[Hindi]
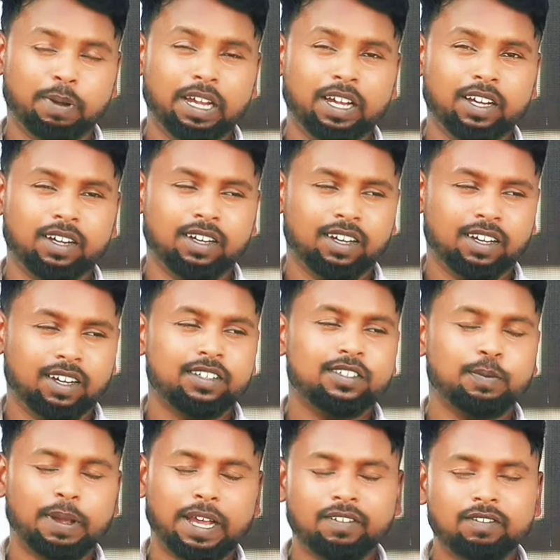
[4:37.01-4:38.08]
तो मैं
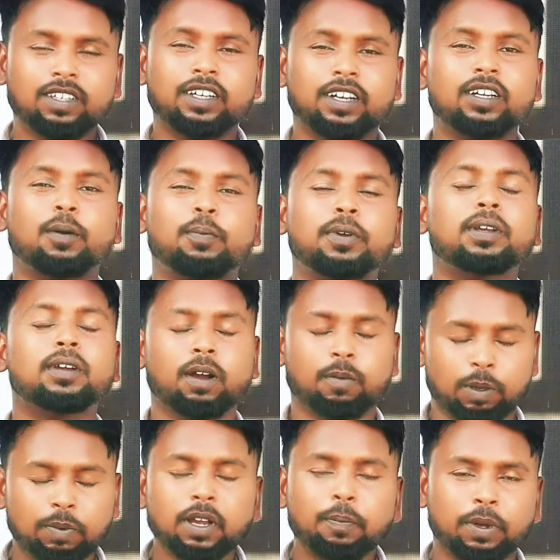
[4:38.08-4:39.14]
इस बहन से यही
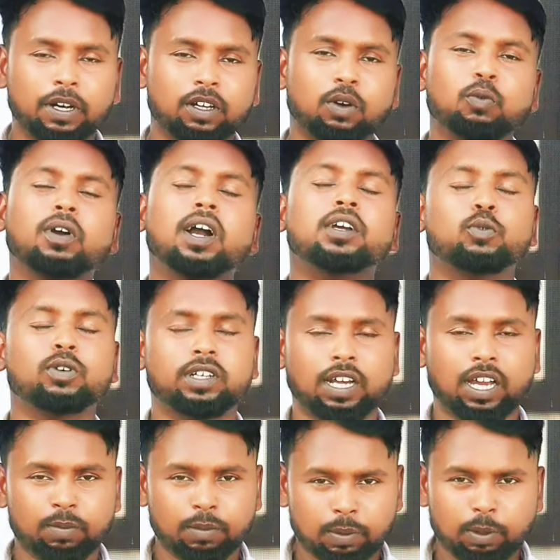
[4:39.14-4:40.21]
अभी अभी भी अपील करूंगा
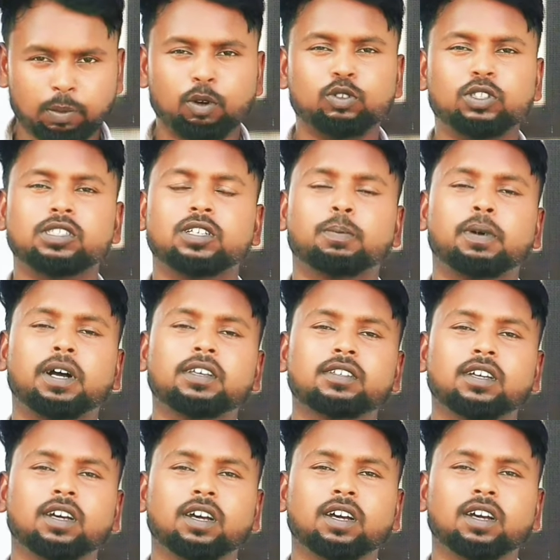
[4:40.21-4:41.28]
क्योंकि टाइम है अभी बहुत इसके
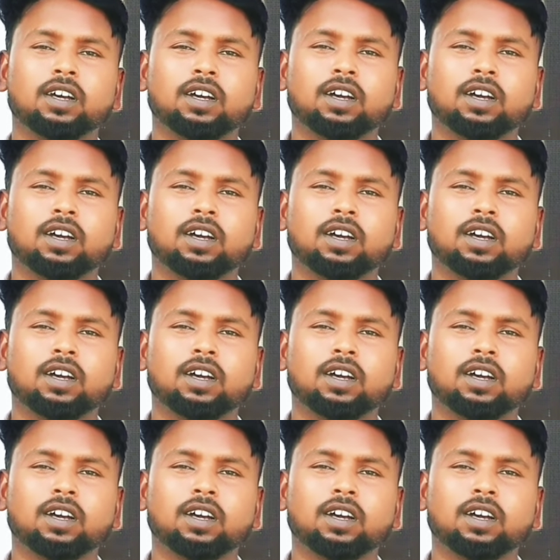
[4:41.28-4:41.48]
पास